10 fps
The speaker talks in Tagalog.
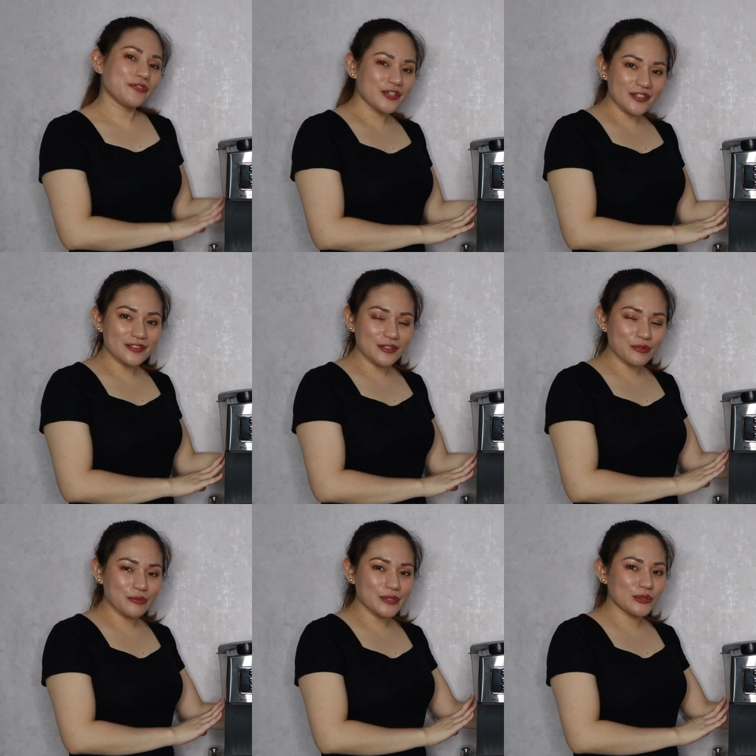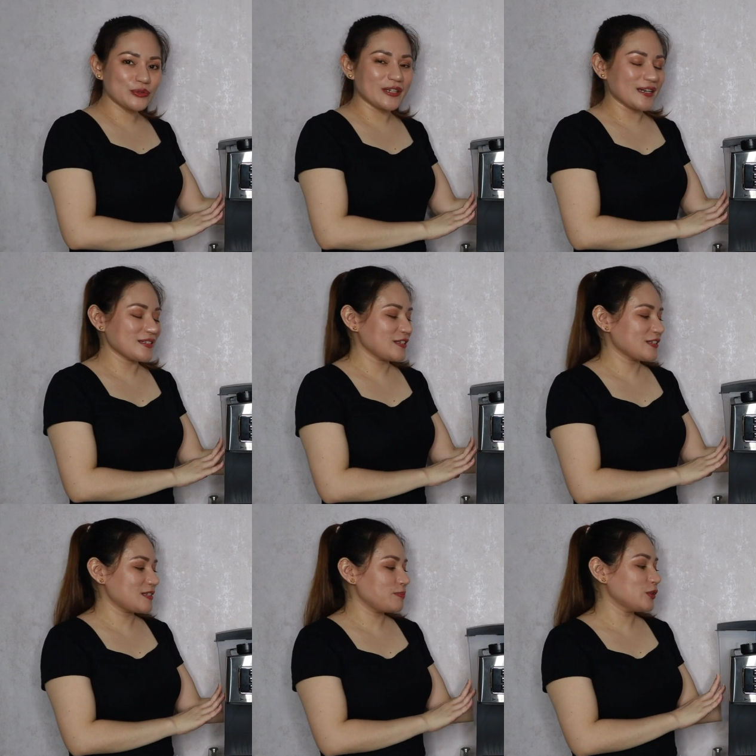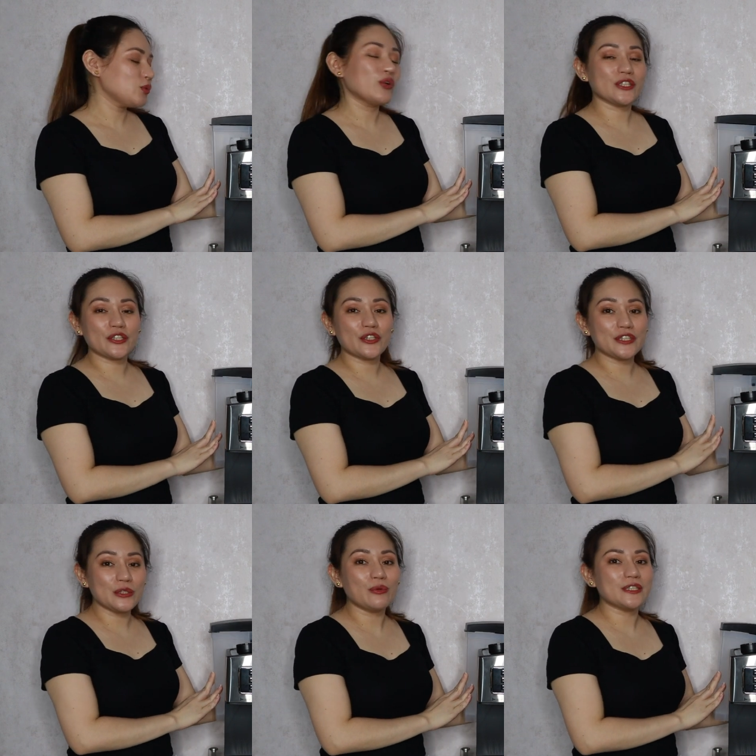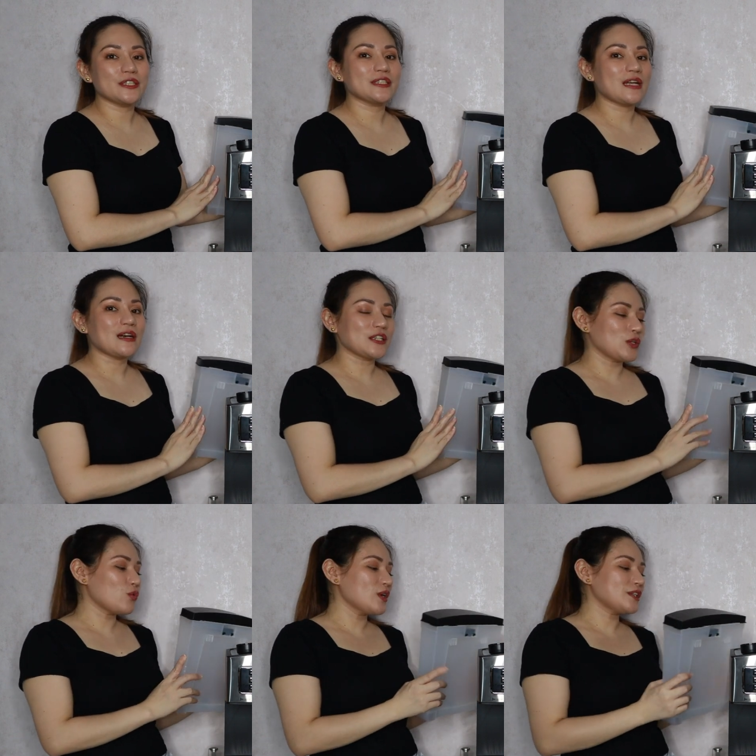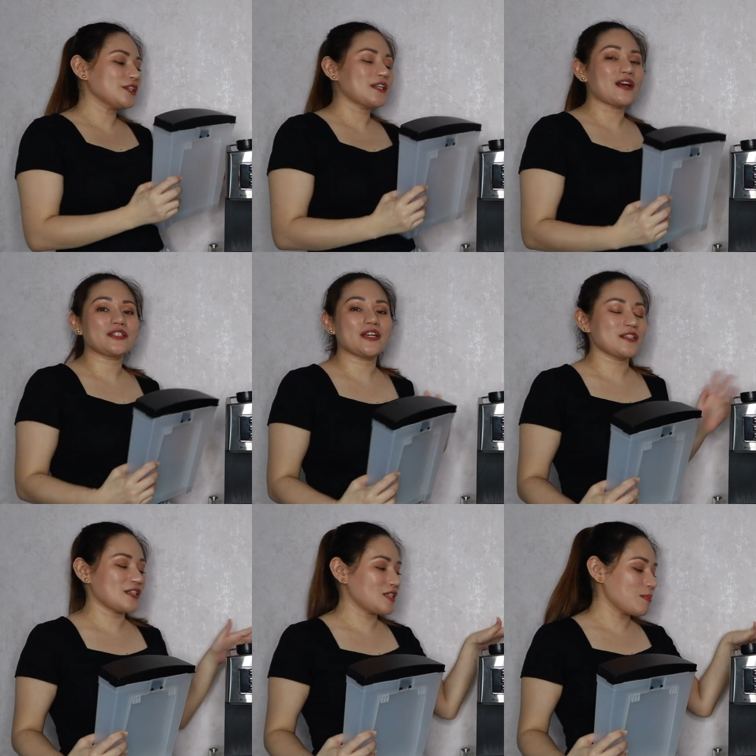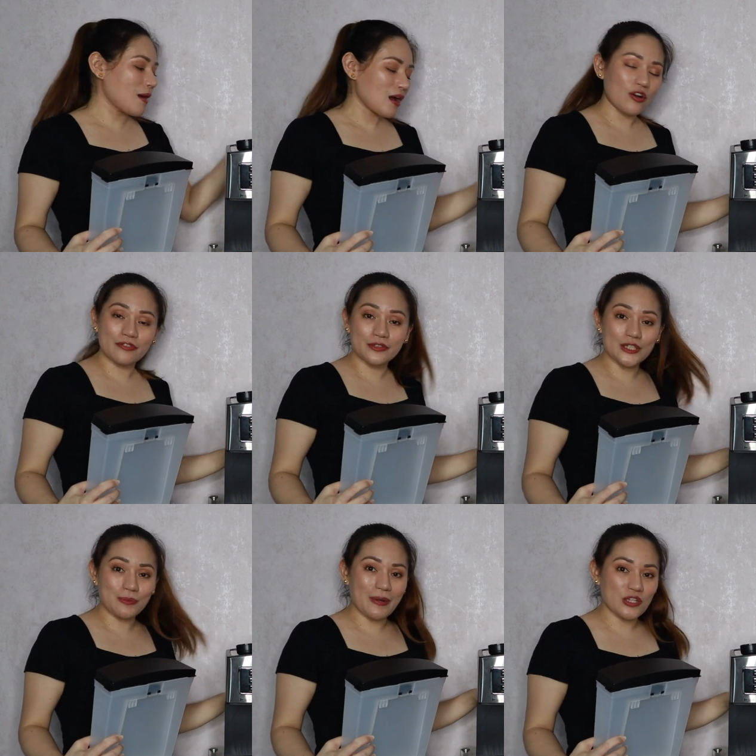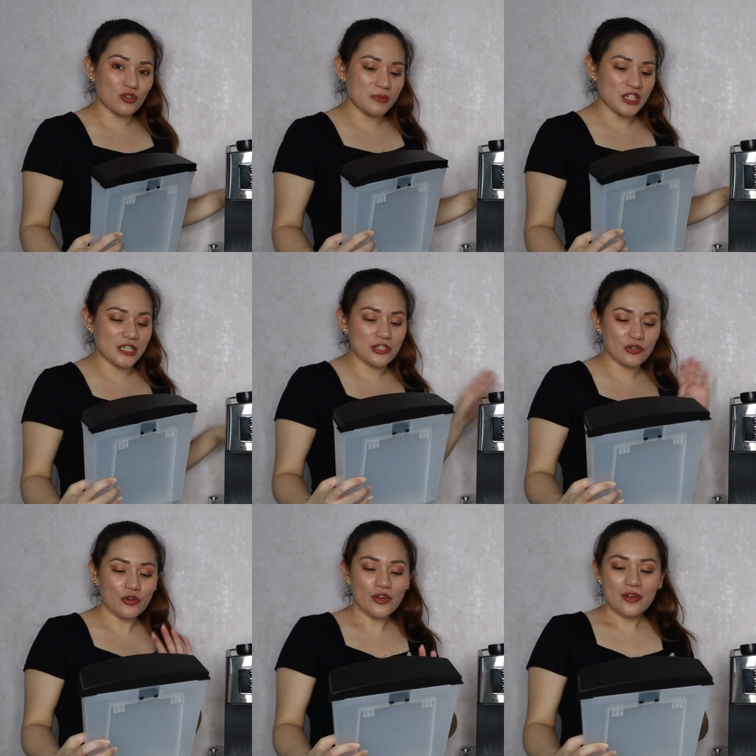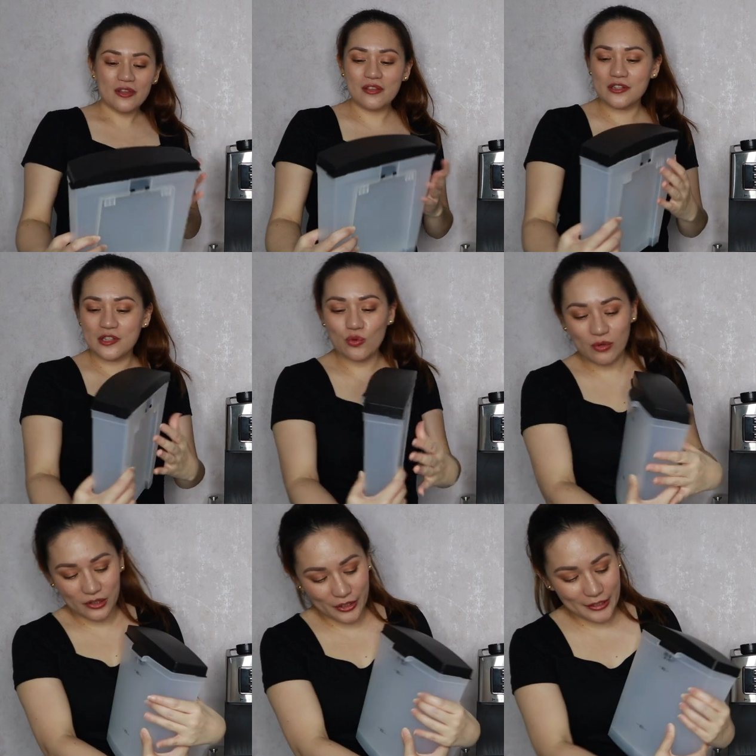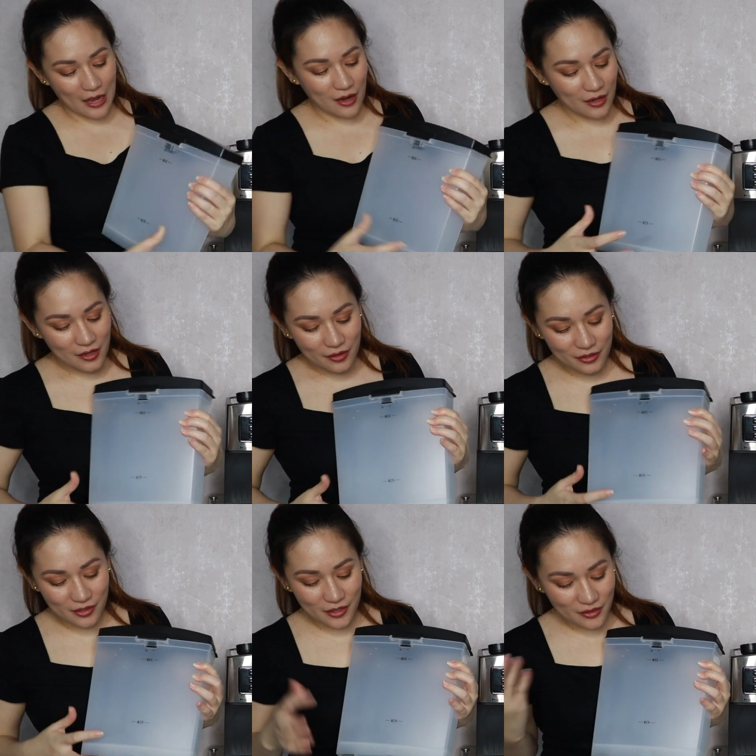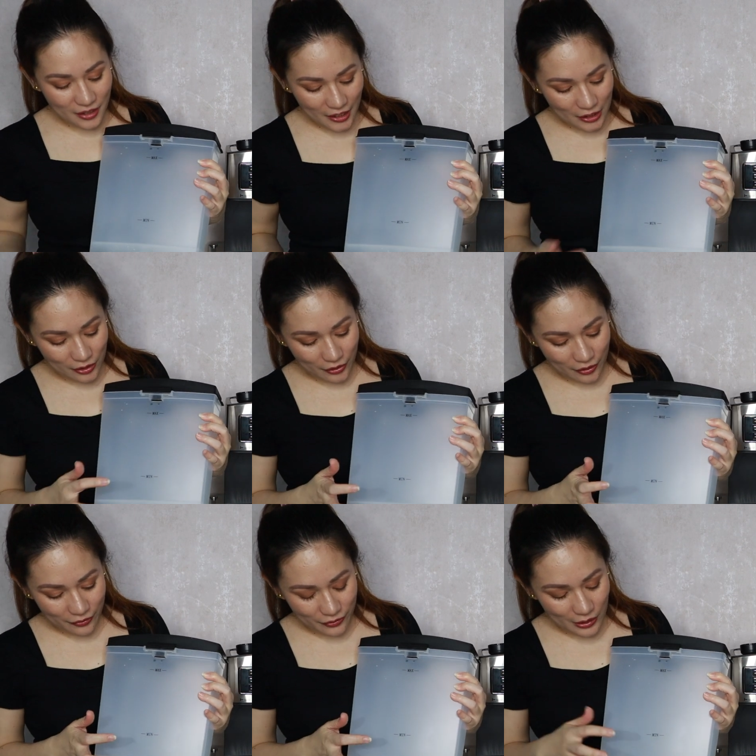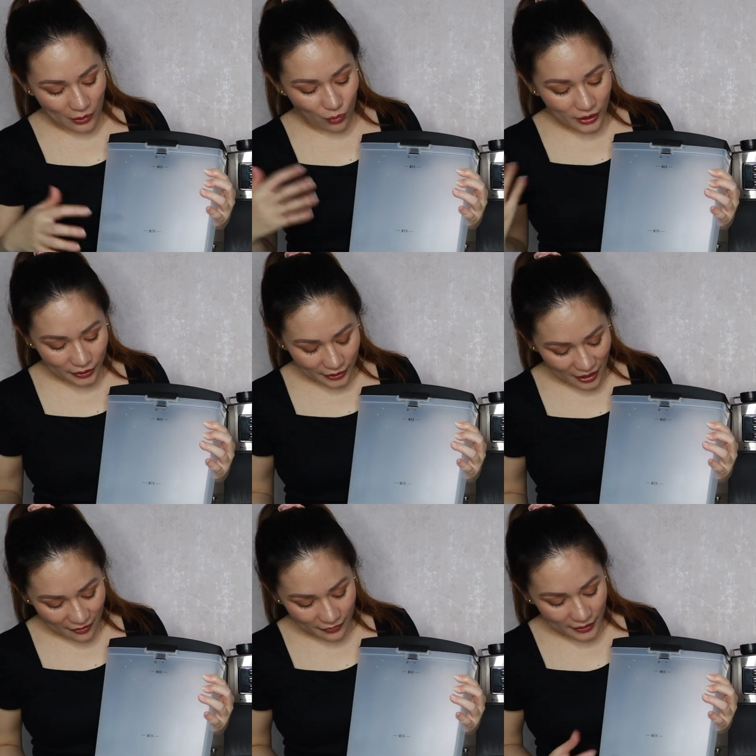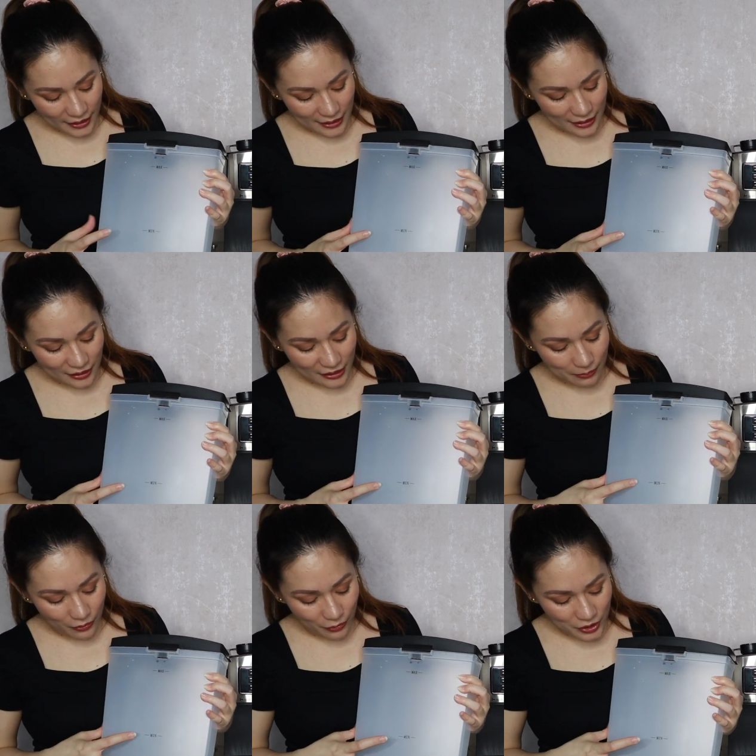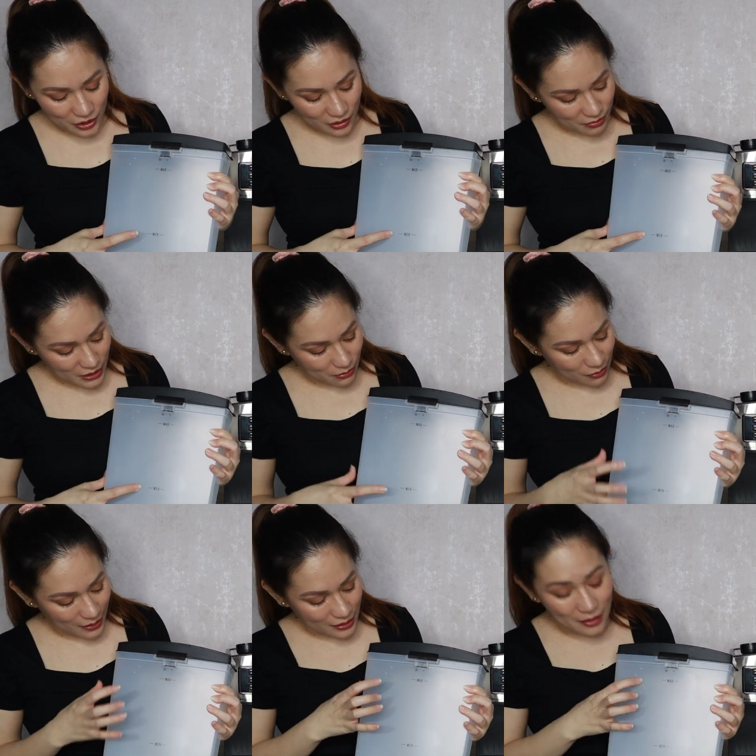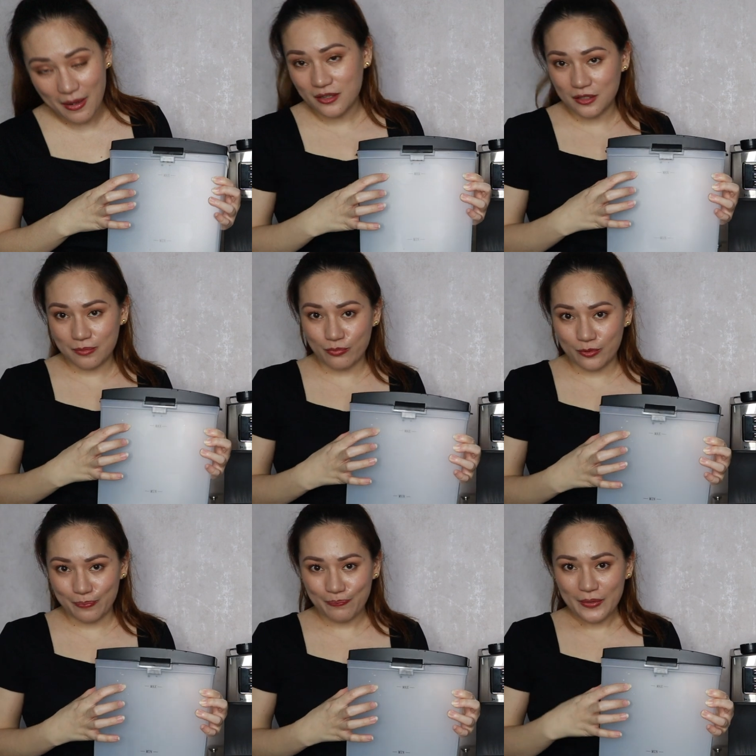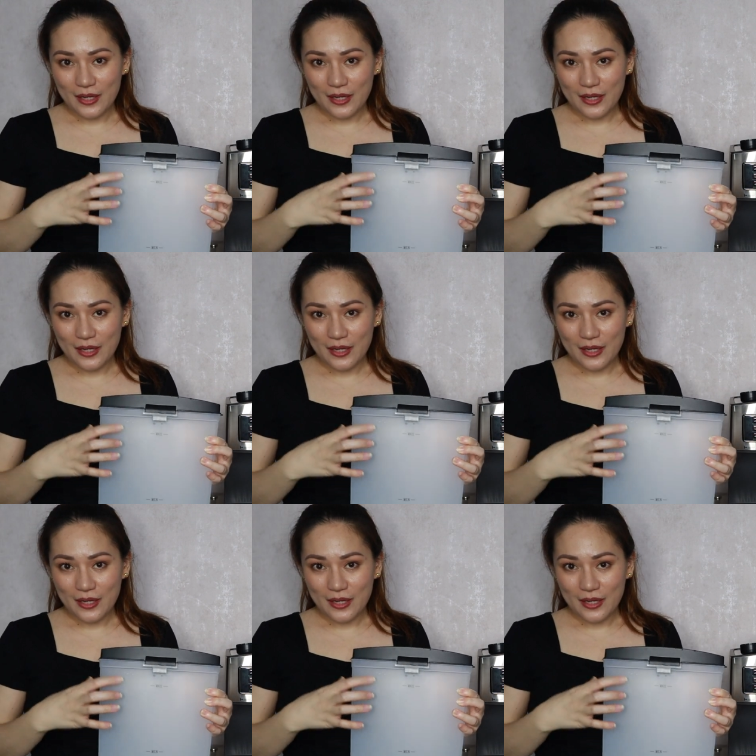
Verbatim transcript: first thing that we will do guys is put water on the water tank. The water tank niya is at the back of the espresso machine. So, this is the water tank. There's an indicator of the water level na ilalagay mo which is the minimum and the maximum